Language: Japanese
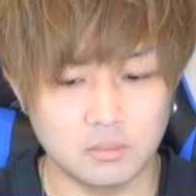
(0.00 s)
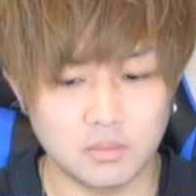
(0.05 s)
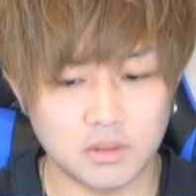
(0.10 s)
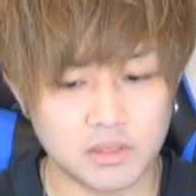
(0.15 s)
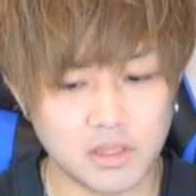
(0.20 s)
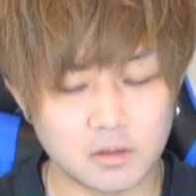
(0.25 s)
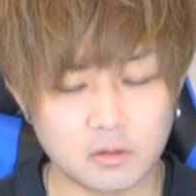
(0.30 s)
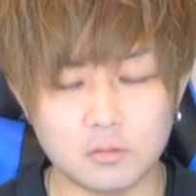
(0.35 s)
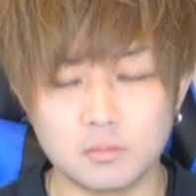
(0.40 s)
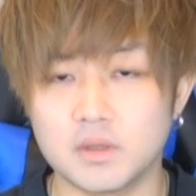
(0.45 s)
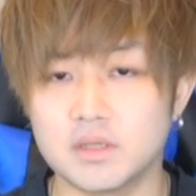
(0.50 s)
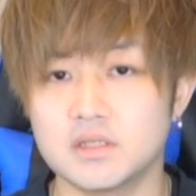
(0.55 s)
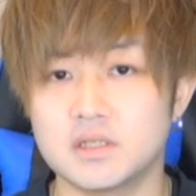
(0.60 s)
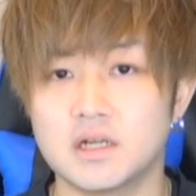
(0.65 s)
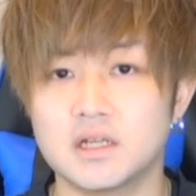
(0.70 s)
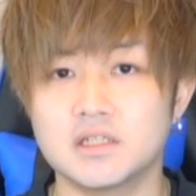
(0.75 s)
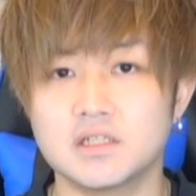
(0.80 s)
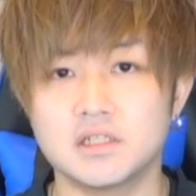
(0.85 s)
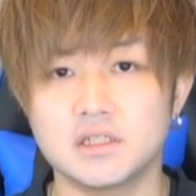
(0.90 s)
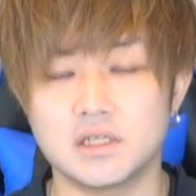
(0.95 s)
結構珍
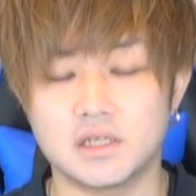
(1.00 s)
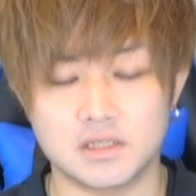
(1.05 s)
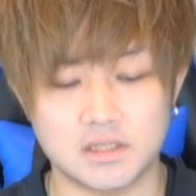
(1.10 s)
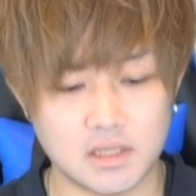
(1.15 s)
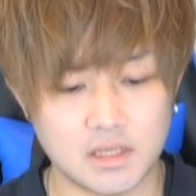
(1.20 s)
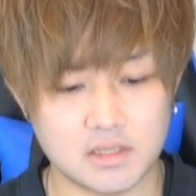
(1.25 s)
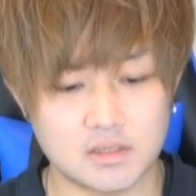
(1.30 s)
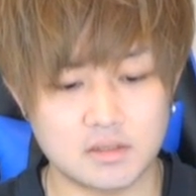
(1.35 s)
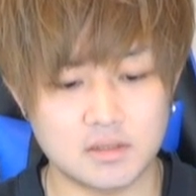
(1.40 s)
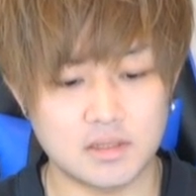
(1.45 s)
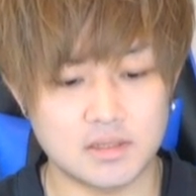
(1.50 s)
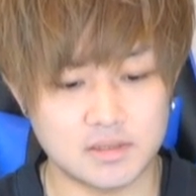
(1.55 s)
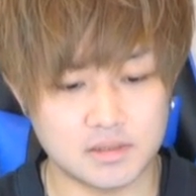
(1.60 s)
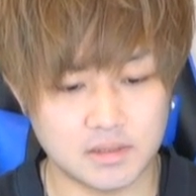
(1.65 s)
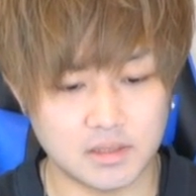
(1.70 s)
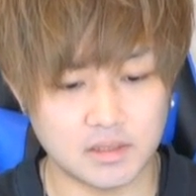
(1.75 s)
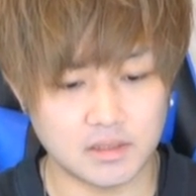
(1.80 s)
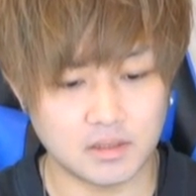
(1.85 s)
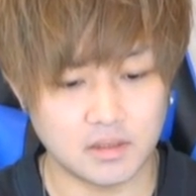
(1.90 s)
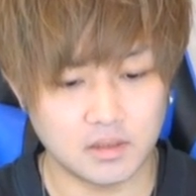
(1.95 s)
しい SS です
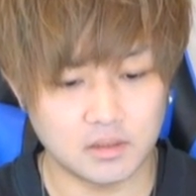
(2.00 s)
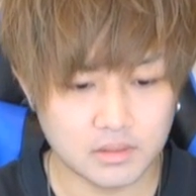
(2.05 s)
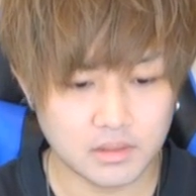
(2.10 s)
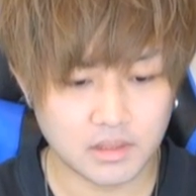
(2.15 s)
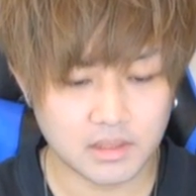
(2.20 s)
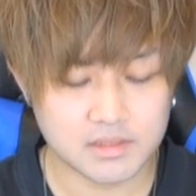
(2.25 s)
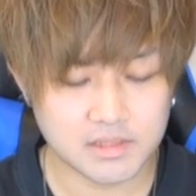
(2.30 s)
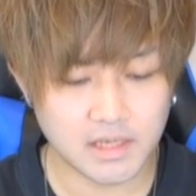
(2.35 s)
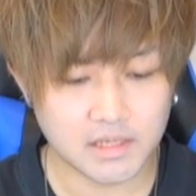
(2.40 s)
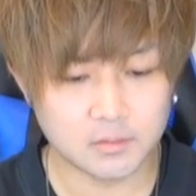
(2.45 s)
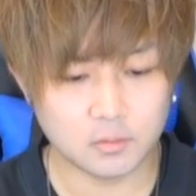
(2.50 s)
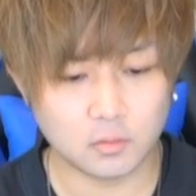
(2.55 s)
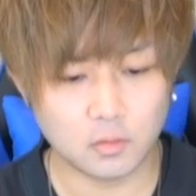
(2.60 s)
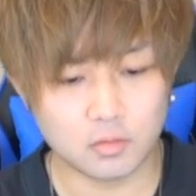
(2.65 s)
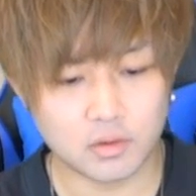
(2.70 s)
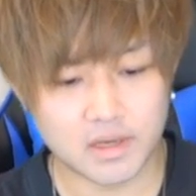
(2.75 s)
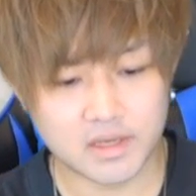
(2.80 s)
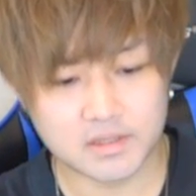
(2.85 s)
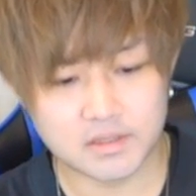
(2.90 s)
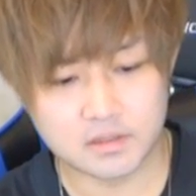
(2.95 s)
ね。なんか再度攻
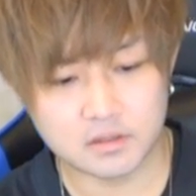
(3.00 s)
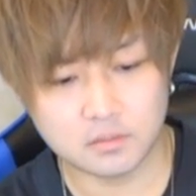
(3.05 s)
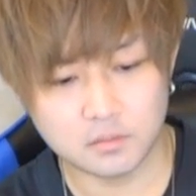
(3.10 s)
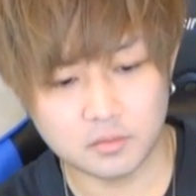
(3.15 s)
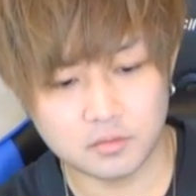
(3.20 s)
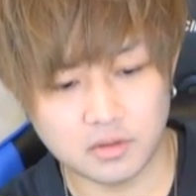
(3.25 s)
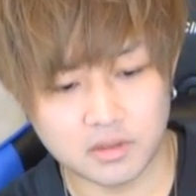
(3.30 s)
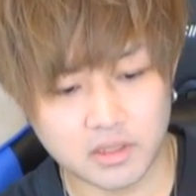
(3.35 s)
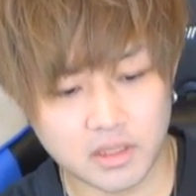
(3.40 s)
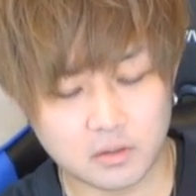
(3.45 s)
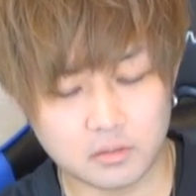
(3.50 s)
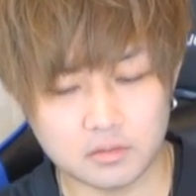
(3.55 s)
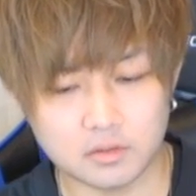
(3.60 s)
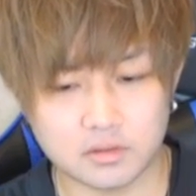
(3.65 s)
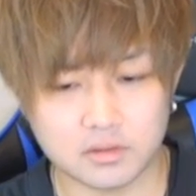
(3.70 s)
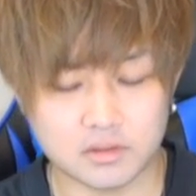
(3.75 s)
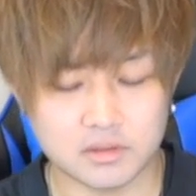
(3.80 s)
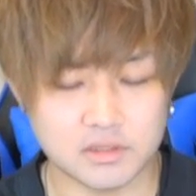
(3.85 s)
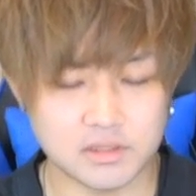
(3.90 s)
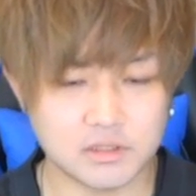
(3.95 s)
撃するものは結構
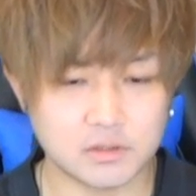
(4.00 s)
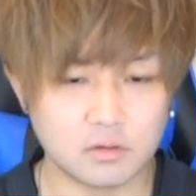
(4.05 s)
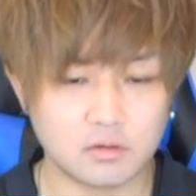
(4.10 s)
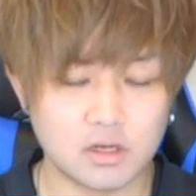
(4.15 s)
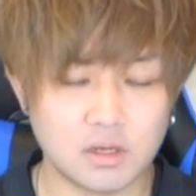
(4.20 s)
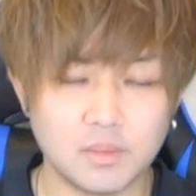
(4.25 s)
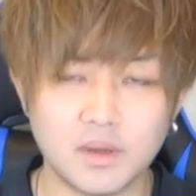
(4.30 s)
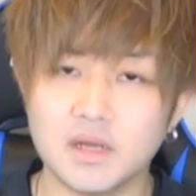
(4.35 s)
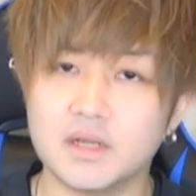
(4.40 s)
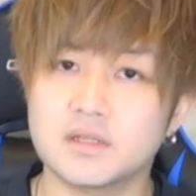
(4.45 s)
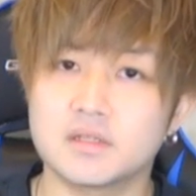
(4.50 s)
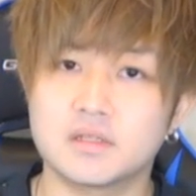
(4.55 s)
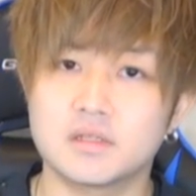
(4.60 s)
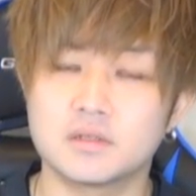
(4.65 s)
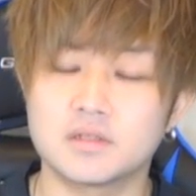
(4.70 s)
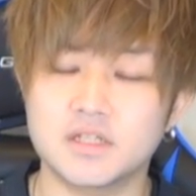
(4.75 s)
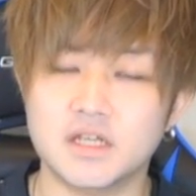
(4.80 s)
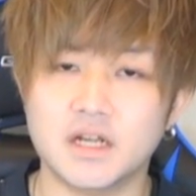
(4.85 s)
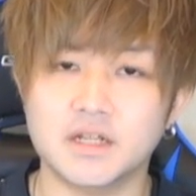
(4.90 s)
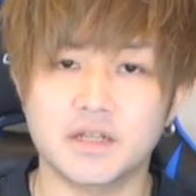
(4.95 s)
自強化倍率
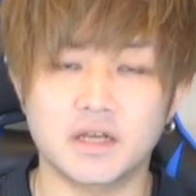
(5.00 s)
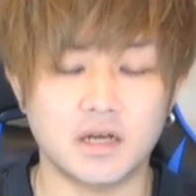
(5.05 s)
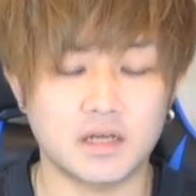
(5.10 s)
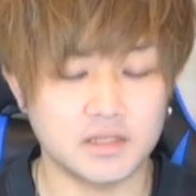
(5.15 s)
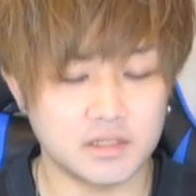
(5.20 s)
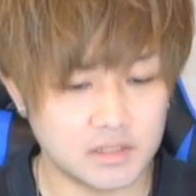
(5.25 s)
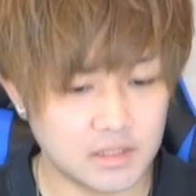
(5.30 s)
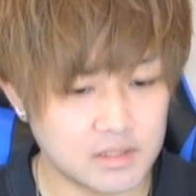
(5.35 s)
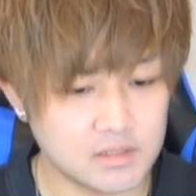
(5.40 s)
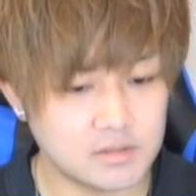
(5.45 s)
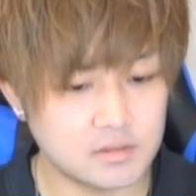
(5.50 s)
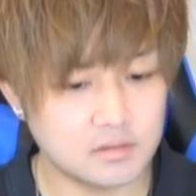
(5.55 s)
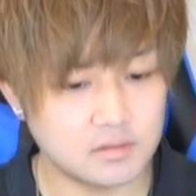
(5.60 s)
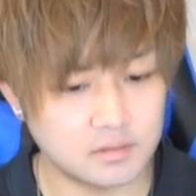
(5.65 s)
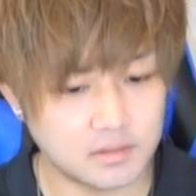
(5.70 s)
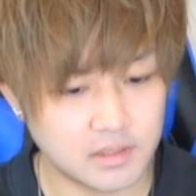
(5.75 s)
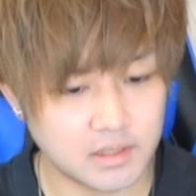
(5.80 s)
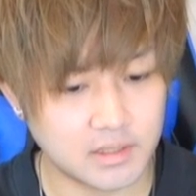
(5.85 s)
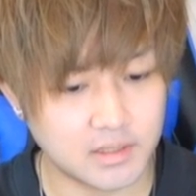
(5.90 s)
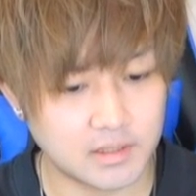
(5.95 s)
さらに上がったりする
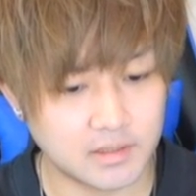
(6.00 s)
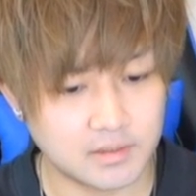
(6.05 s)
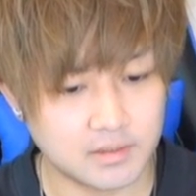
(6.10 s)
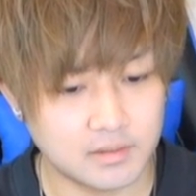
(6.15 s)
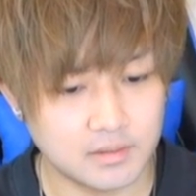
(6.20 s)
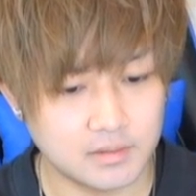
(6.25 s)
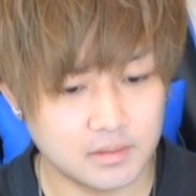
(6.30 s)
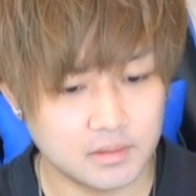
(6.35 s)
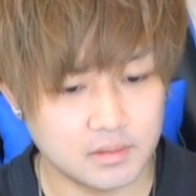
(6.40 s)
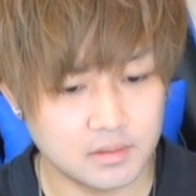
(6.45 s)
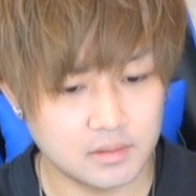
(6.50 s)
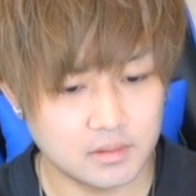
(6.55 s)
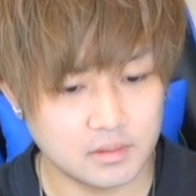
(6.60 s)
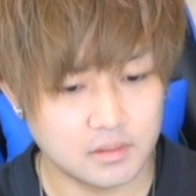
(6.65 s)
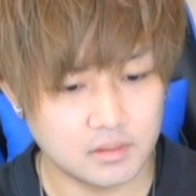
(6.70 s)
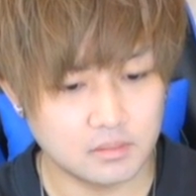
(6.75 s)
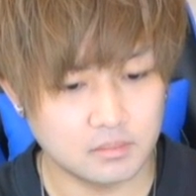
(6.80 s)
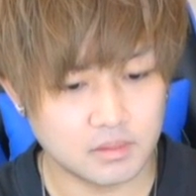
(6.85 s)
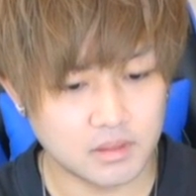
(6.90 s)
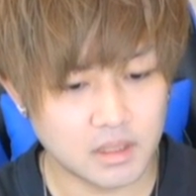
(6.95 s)
んで、
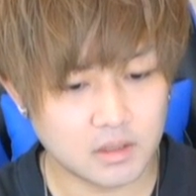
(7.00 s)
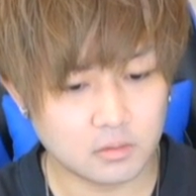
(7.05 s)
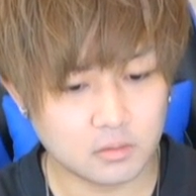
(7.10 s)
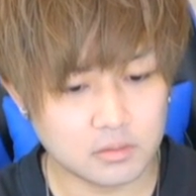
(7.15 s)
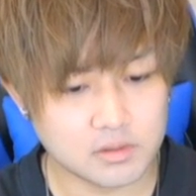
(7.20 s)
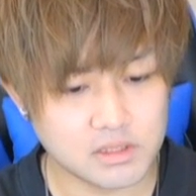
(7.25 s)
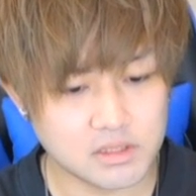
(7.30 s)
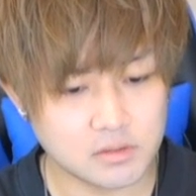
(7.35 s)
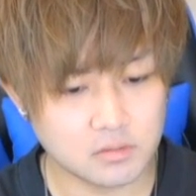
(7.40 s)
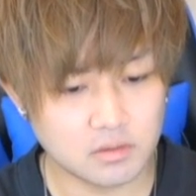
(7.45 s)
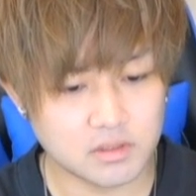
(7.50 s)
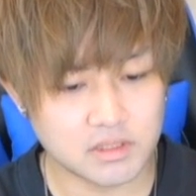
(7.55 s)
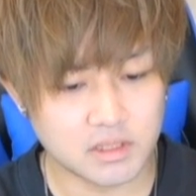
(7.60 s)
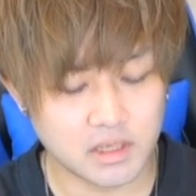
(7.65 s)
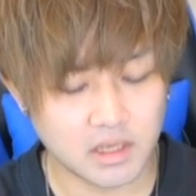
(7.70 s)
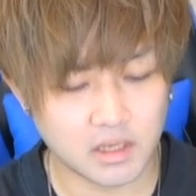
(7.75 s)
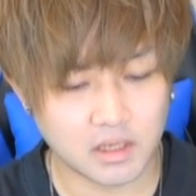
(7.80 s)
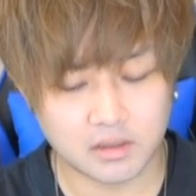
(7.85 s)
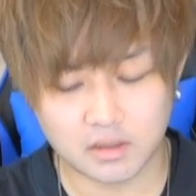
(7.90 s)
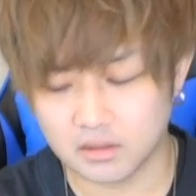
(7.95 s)
結構強いんじゃ
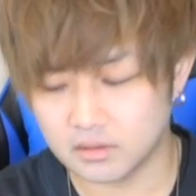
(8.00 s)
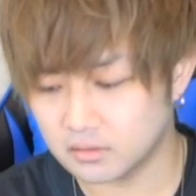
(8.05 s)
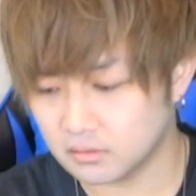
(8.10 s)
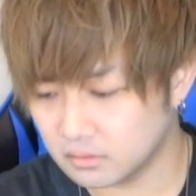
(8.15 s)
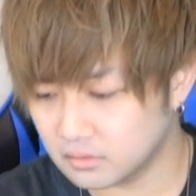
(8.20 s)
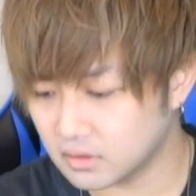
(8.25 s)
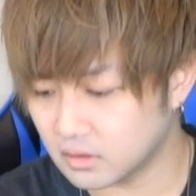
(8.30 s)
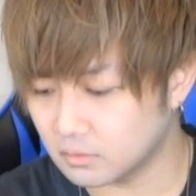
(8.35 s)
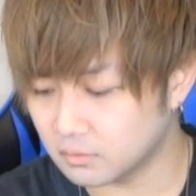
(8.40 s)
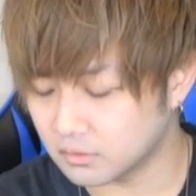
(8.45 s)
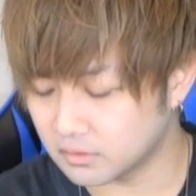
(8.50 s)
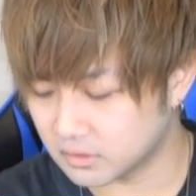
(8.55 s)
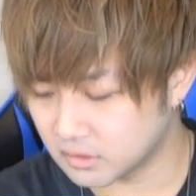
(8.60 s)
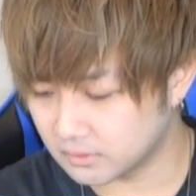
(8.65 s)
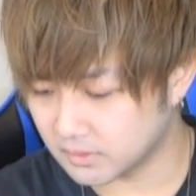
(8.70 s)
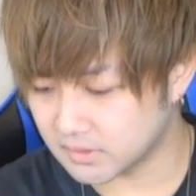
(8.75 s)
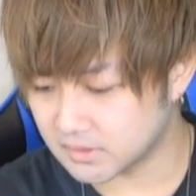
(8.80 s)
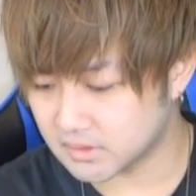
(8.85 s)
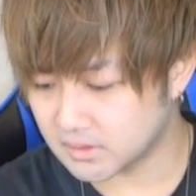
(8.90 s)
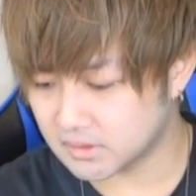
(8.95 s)
ないかなっていうふうには思って
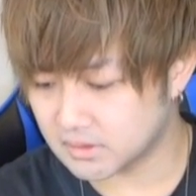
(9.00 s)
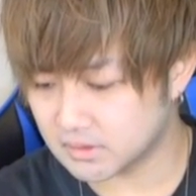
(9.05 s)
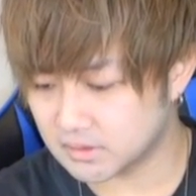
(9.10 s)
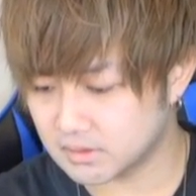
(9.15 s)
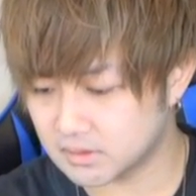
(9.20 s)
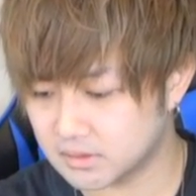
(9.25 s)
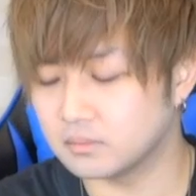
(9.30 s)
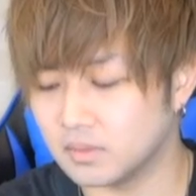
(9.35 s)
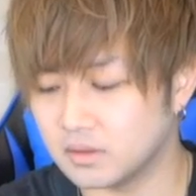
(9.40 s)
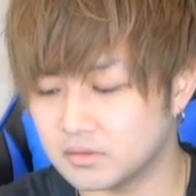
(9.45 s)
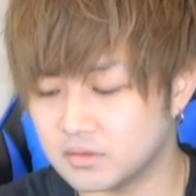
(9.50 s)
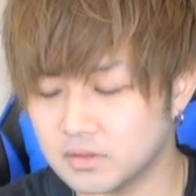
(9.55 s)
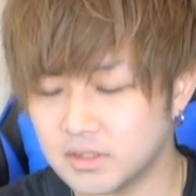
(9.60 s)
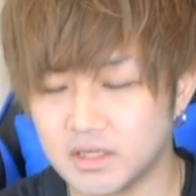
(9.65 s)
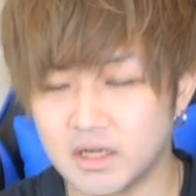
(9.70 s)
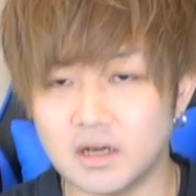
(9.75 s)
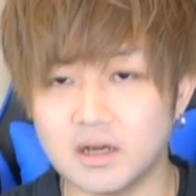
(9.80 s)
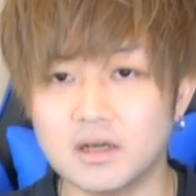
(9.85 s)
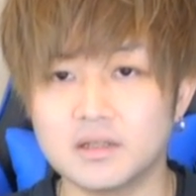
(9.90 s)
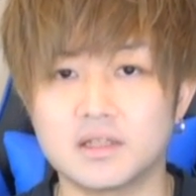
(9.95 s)
ます。普通
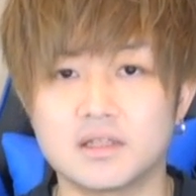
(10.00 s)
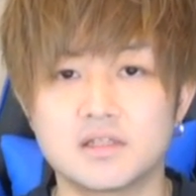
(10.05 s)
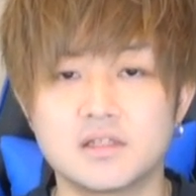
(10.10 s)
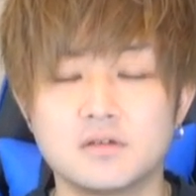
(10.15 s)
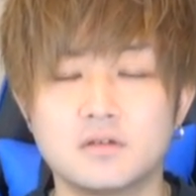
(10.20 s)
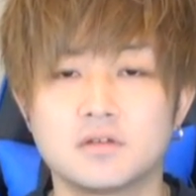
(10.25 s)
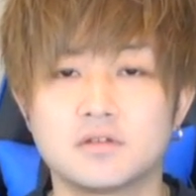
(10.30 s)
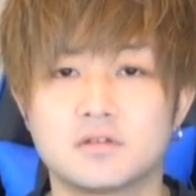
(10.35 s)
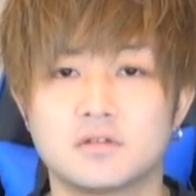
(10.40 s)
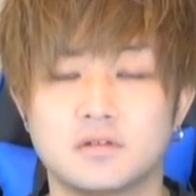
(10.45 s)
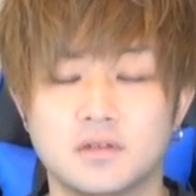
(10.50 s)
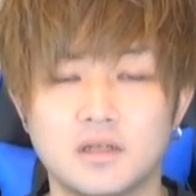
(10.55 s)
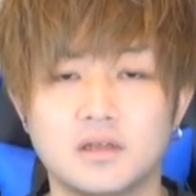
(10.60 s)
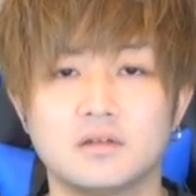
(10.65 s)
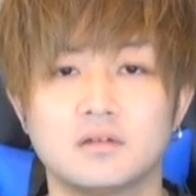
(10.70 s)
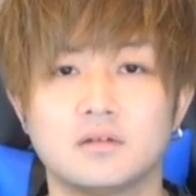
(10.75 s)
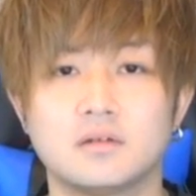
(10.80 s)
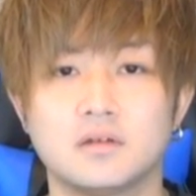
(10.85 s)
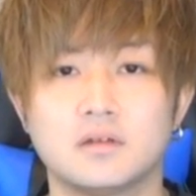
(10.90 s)
に考えて強いですよね。